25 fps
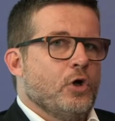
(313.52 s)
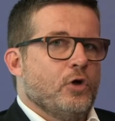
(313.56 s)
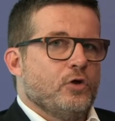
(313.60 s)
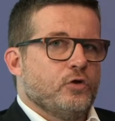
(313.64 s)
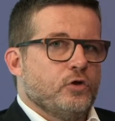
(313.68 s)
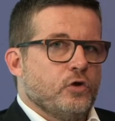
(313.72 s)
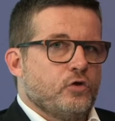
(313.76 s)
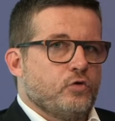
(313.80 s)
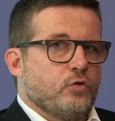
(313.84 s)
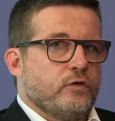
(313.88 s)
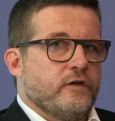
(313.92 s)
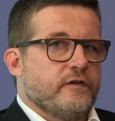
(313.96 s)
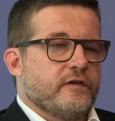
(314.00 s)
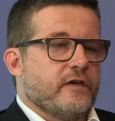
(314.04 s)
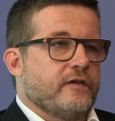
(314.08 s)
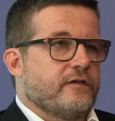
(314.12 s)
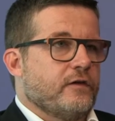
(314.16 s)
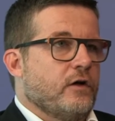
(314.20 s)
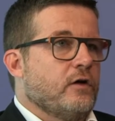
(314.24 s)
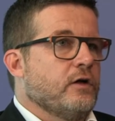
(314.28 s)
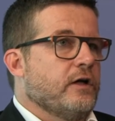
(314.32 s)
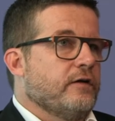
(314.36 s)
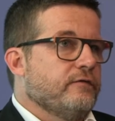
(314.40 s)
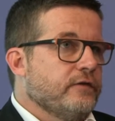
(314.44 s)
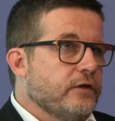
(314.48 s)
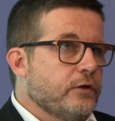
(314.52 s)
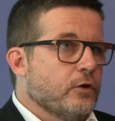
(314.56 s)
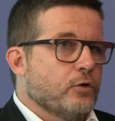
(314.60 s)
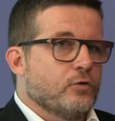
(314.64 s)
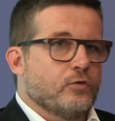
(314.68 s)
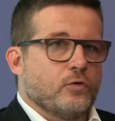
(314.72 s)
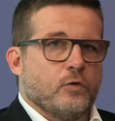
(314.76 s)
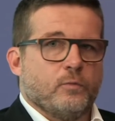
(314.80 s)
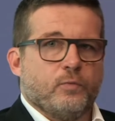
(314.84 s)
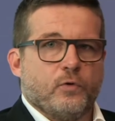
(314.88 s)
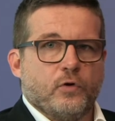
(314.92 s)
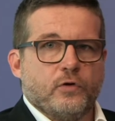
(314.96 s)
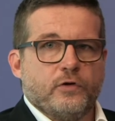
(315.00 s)
de tous les instants. La vie
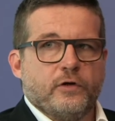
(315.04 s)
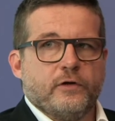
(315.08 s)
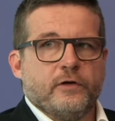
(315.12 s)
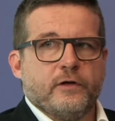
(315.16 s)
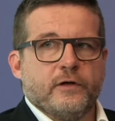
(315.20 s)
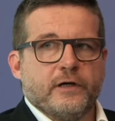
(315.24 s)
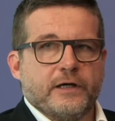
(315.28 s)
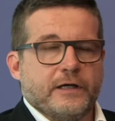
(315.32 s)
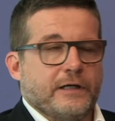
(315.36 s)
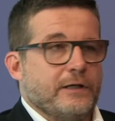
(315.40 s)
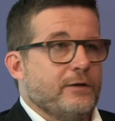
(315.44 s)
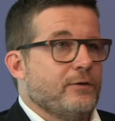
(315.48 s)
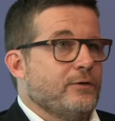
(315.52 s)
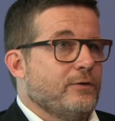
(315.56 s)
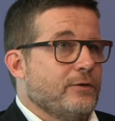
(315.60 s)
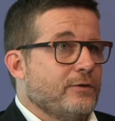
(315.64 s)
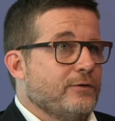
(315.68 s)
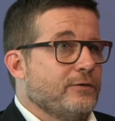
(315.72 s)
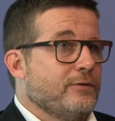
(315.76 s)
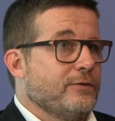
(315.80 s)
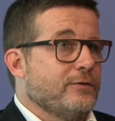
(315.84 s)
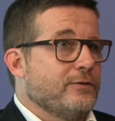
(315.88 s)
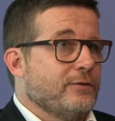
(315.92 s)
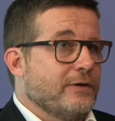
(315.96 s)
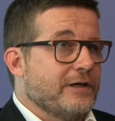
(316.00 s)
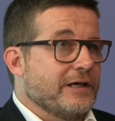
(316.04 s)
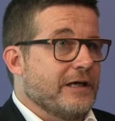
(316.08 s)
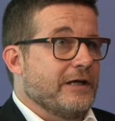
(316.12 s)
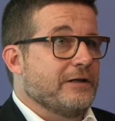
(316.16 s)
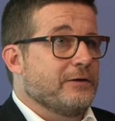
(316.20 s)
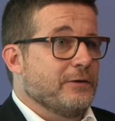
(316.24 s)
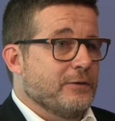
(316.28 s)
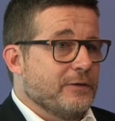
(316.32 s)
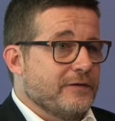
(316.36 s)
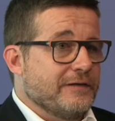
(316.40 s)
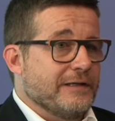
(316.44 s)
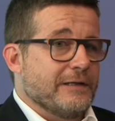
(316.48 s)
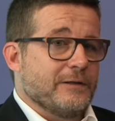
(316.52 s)
d'entrepreneur et de,
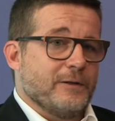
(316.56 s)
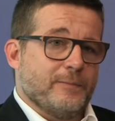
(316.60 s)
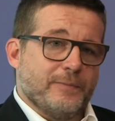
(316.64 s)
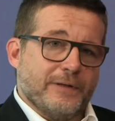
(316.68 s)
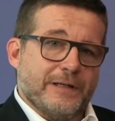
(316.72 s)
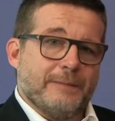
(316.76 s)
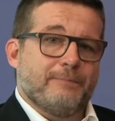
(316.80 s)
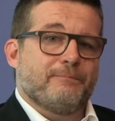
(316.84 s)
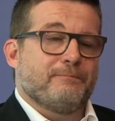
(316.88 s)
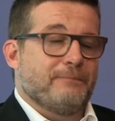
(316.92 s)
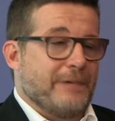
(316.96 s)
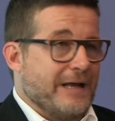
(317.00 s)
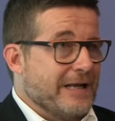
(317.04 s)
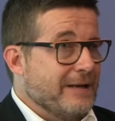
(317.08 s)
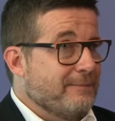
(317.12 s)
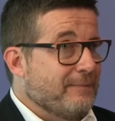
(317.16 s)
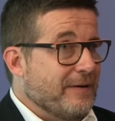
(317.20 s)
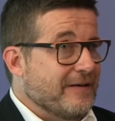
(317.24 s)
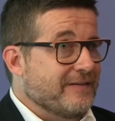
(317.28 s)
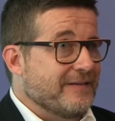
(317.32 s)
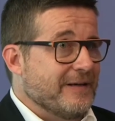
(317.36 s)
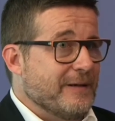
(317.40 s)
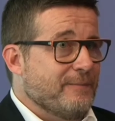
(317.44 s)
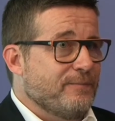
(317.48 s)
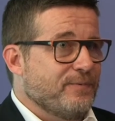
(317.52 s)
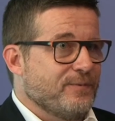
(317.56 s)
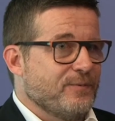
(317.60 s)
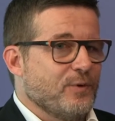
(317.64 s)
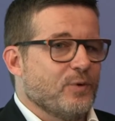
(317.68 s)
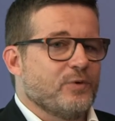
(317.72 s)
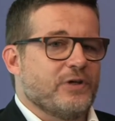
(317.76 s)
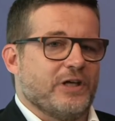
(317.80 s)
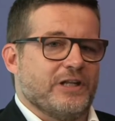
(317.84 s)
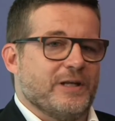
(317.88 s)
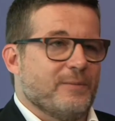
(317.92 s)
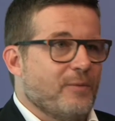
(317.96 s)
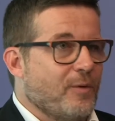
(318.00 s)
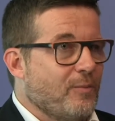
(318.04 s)
créateur de start-up, elle n'est pas simple. Donc,
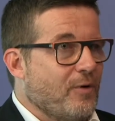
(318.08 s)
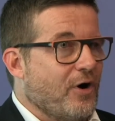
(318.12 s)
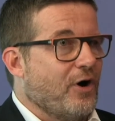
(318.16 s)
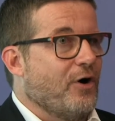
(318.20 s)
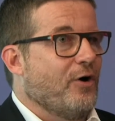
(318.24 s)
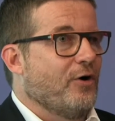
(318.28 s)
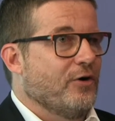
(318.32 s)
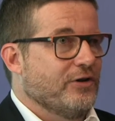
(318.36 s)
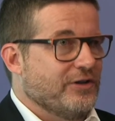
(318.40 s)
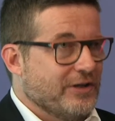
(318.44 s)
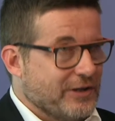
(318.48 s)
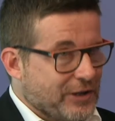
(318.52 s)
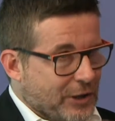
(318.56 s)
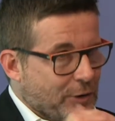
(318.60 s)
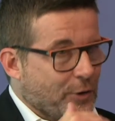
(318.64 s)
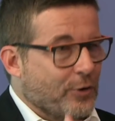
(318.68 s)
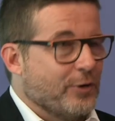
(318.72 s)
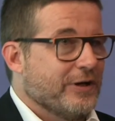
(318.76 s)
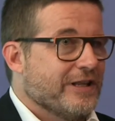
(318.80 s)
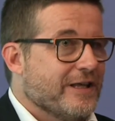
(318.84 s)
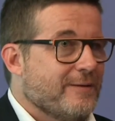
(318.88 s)
il y a des hauts et